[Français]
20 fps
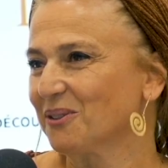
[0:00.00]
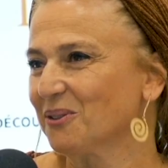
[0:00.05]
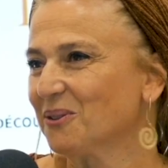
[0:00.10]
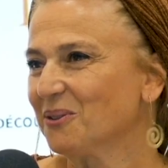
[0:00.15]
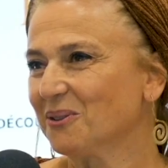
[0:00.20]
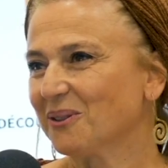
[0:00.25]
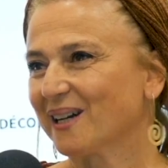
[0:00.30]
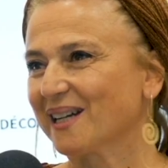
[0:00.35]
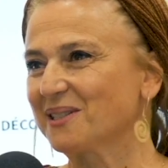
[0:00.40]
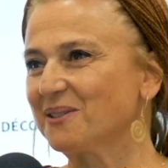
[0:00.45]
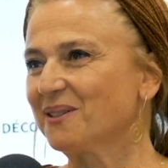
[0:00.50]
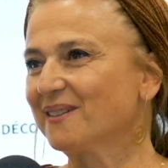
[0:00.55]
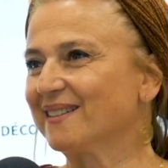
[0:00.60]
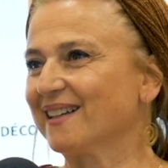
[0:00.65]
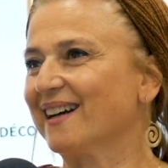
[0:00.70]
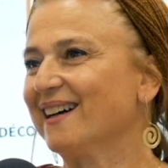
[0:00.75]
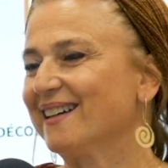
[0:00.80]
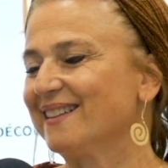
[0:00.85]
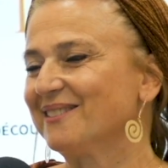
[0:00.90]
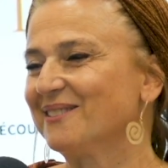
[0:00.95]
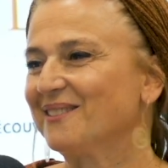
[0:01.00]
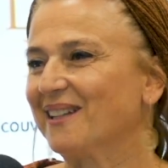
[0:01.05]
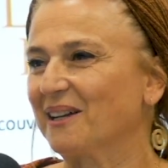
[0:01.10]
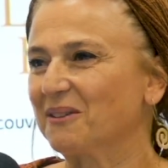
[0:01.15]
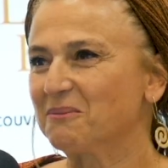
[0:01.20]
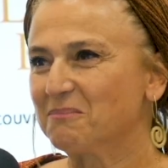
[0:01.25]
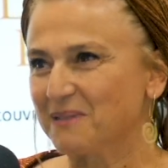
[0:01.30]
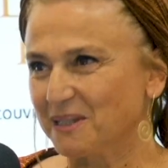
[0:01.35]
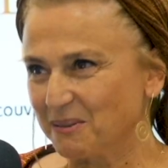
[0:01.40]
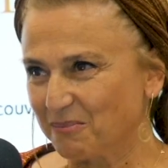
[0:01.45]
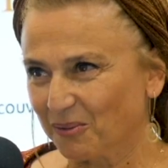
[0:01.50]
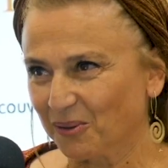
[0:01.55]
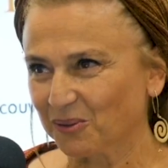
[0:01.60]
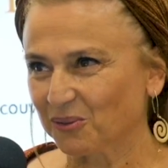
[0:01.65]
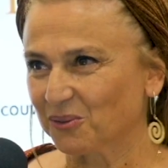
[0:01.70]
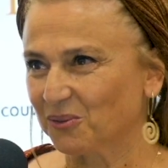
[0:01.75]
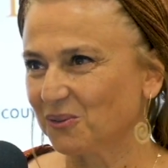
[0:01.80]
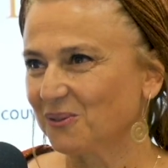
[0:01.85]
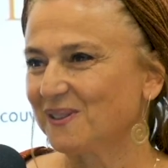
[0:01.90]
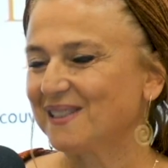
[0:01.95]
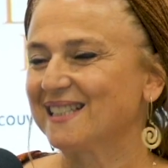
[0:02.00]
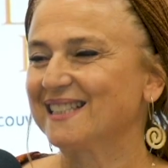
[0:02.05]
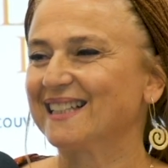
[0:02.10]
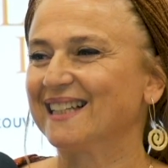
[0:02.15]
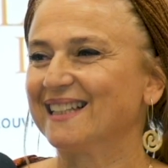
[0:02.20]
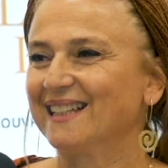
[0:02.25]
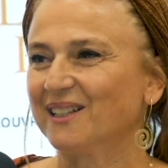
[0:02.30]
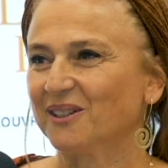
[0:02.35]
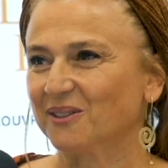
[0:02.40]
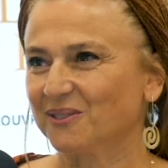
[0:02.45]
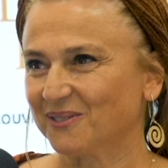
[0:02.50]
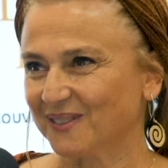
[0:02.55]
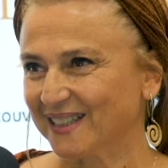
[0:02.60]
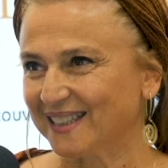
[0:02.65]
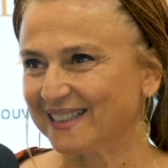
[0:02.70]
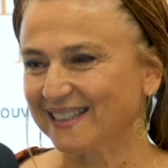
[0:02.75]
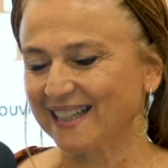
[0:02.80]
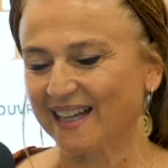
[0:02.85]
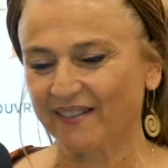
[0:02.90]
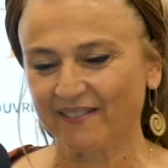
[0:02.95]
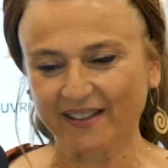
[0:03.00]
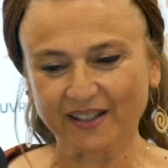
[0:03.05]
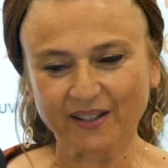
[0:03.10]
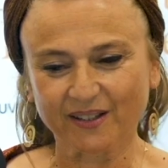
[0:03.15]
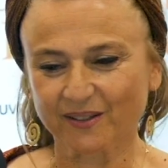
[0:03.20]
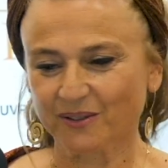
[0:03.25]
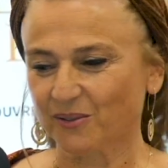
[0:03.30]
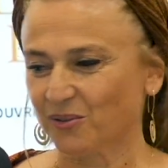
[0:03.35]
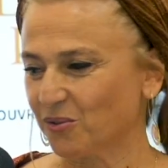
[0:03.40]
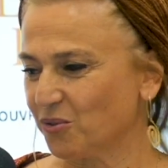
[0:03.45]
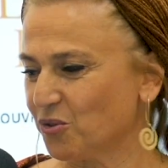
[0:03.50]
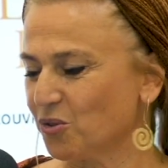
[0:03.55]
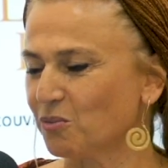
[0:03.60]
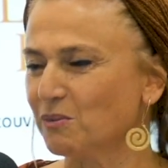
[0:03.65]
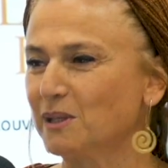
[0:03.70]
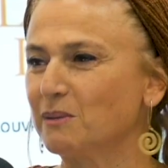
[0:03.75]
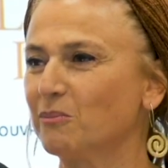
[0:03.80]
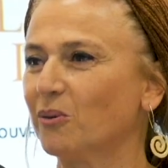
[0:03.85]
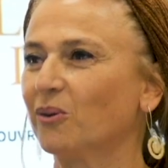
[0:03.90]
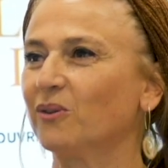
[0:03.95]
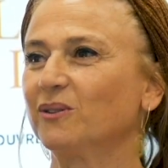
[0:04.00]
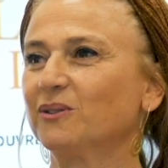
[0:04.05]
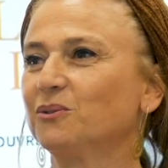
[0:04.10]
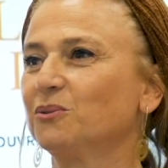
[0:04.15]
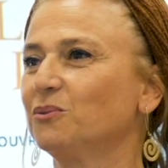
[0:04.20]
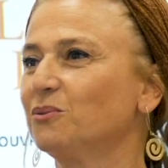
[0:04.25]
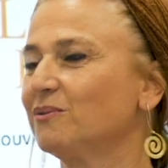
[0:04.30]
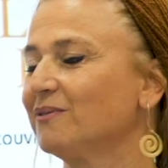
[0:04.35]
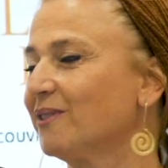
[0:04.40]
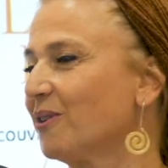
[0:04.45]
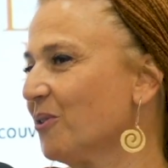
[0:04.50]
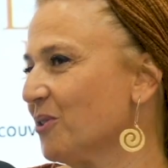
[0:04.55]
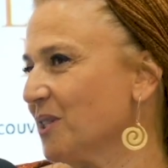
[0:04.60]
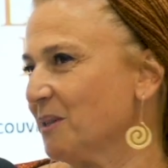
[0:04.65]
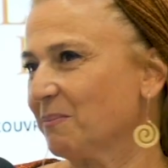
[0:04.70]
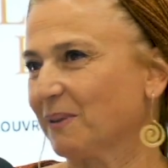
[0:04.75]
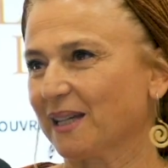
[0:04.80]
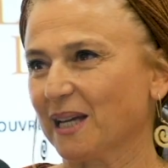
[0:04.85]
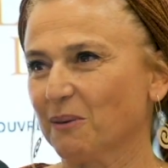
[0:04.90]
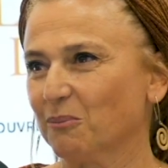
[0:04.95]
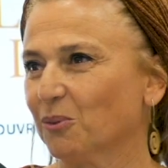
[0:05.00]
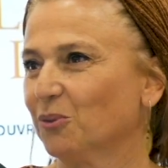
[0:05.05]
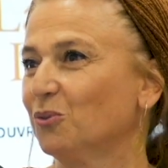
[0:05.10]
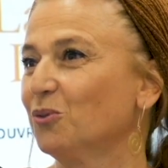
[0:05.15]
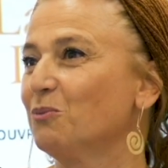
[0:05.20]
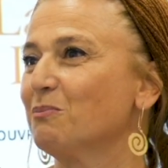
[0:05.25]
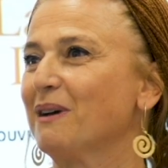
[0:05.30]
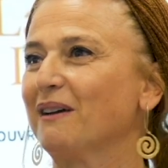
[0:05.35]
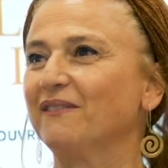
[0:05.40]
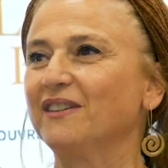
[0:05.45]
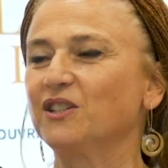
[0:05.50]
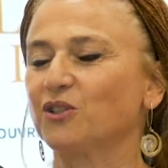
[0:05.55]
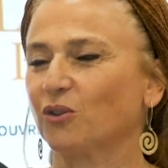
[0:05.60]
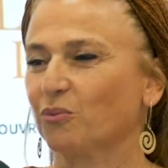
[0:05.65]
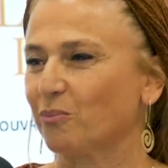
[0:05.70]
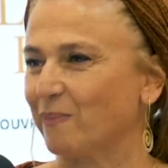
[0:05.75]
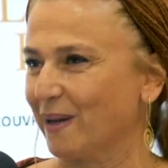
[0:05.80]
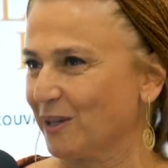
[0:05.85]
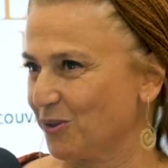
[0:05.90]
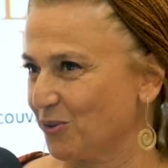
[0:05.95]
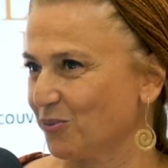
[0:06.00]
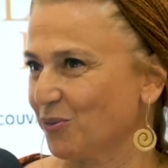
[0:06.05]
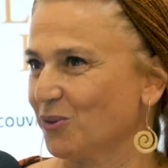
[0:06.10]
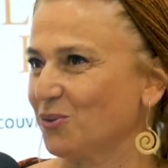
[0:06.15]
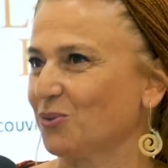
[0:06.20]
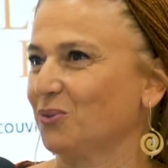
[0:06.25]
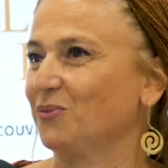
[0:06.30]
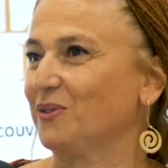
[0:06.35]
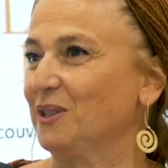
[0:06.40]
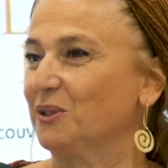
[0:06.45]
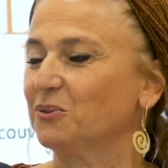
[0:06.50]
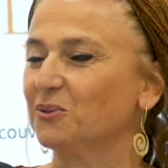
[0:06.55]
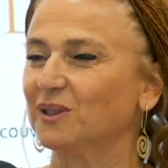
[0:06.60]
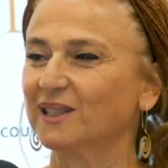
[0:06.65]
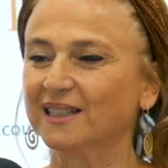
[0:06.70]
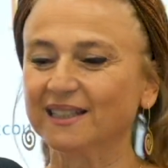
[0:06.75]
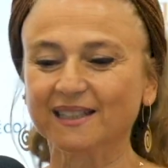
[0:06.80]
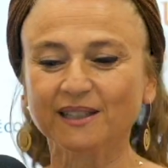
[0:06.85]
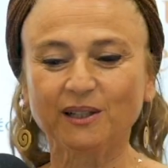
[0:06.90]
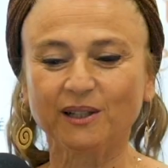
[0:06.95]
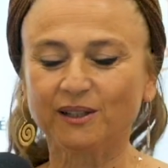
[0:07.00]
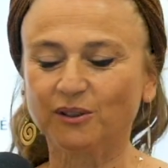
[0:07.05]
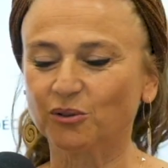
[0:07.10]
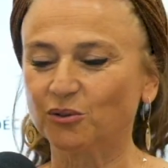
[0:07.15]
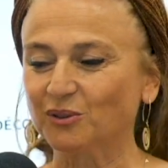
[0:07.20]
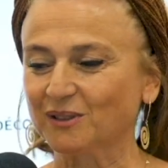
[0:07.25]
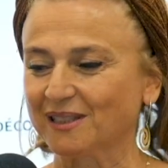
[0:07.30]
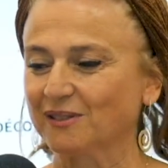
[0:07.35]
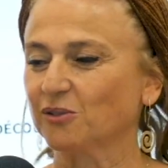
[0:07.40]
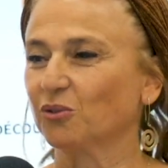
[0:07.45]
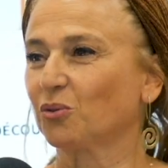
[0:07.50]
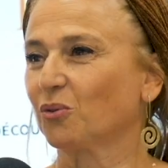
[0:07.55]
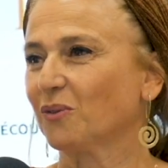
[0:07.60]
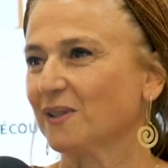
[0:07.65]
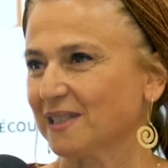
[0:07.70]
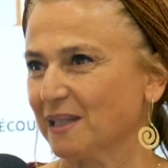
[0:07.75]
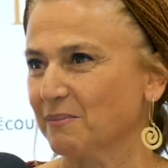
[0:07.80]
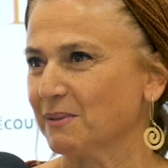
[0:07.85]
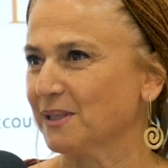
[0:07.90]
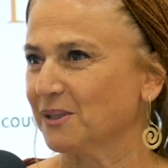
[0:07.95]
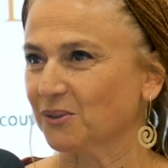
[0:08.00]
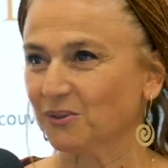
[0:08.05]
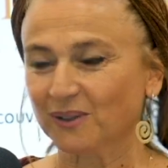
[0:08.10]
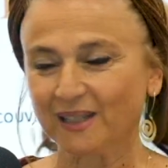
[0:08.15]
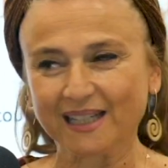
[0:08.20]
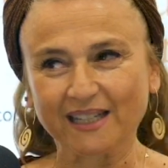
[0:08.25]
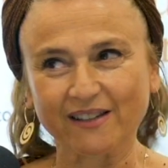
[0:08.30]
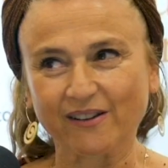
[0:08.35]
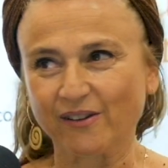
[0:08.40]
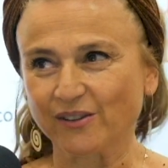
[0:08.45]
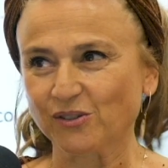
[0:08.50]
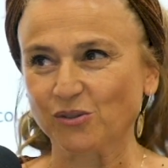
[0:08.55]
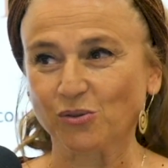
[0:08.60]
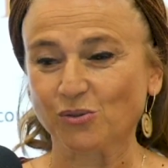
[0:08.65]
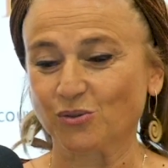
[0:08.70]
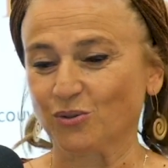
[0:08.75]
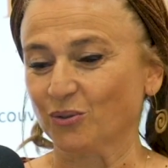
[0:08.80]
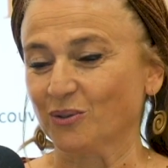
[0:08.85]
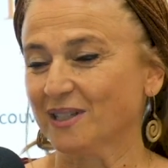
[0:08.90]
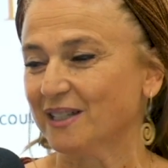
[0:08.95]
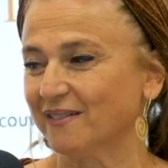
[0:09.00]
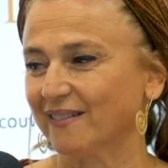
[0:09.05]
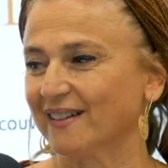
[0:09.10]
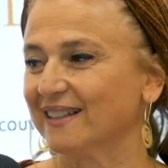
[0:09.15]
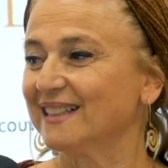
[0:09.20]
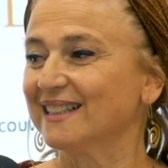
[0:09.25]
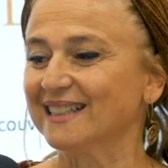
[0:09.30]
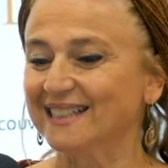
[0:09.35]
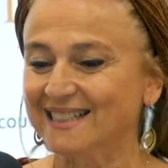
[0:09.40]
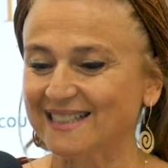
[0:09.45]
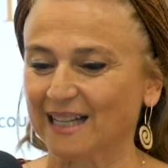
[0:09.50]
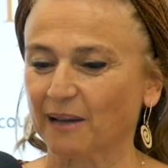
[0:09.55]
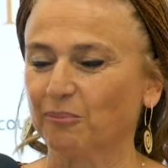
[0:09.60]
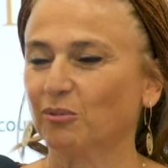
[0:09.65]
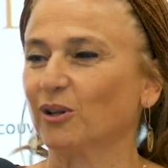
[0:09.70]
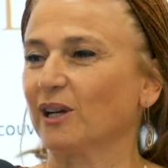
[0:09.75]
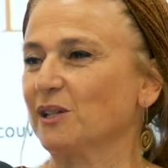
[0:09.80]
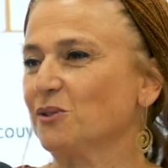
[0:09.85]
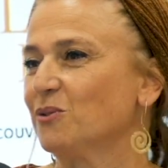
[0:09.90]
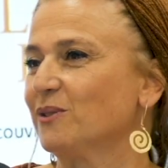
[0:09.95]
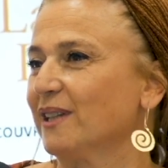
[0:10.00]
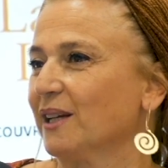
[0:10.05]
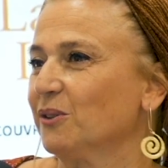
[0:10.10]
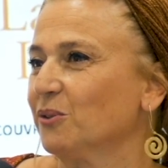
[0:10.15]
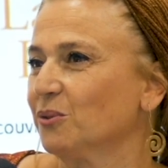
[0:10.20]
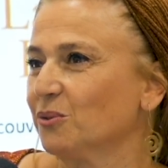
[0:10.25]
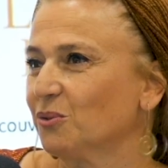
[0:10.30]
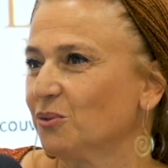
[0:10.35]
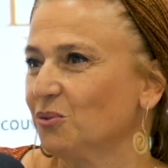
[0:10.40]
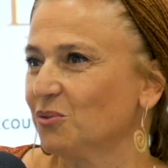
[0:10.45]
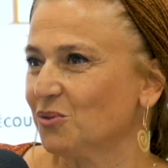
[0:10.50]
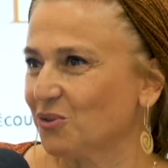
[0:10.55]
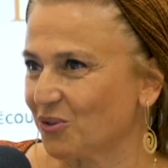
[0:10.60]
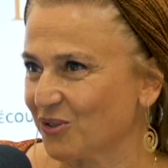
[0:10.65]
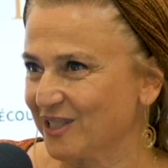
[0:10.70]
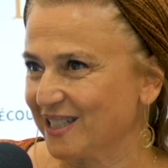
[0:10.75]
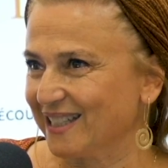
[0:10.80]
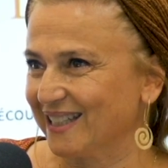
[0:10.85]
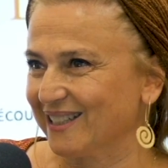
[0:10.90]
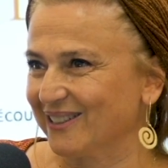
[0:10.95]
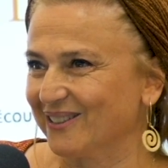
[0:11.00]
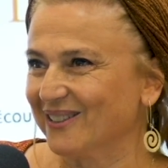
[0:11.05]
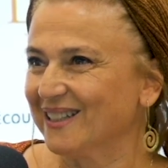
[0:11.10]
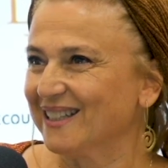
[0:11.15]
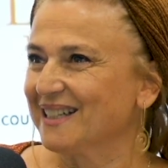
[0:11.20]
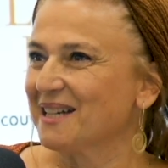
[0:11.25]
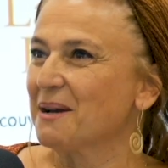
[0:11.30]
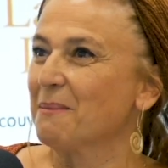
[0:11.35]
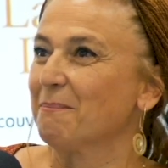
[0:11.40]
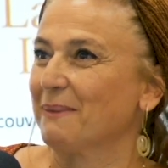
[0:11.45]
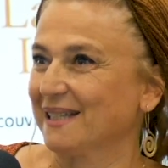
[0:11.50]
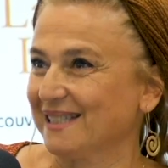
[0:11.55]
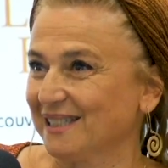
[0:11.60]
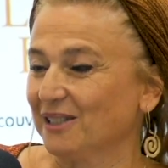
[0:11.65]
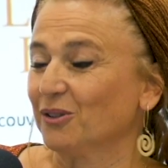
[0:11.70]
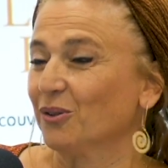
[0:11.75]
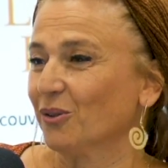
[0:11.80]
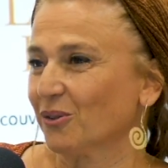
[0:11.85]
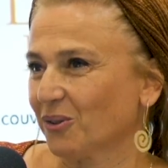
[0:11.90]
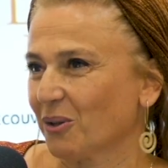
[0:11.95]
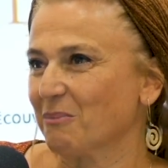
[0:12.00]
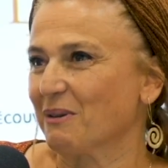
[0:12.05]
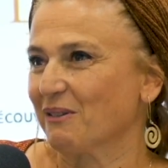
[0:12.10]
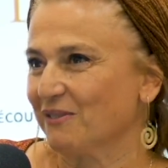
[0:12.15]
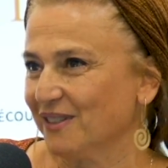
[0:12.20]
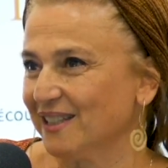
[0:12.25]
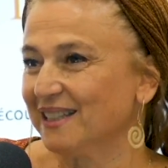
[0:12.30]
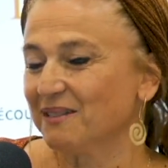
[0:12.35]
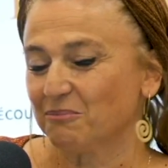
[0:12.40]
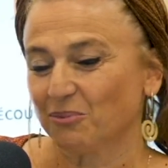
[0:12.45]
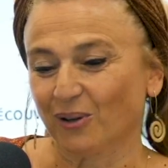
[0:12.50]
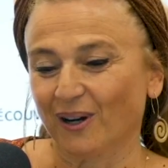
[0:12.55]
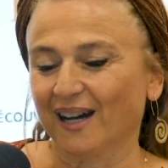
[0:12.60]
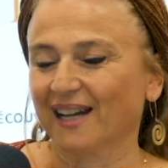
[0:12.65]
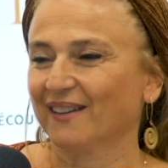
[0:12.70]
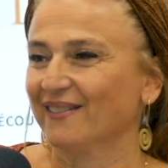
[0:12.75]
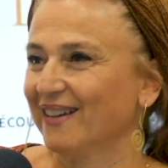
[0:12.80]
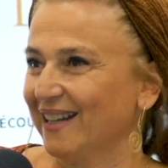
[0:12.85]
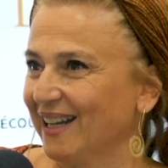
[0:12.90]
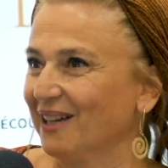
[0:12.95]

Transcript: le résultat de l'accomplissement de toutes ces années, en fait, avec ce cheminement, de, quand j'ai pris un peu toute ma vie, j'en parle souvent sur Feel Good, de, trouver sa mission. Et euh, ce, livre, c'est un peu le résultat de, tout ce que j'ai euh, passé dans, ma vie pour arriver à la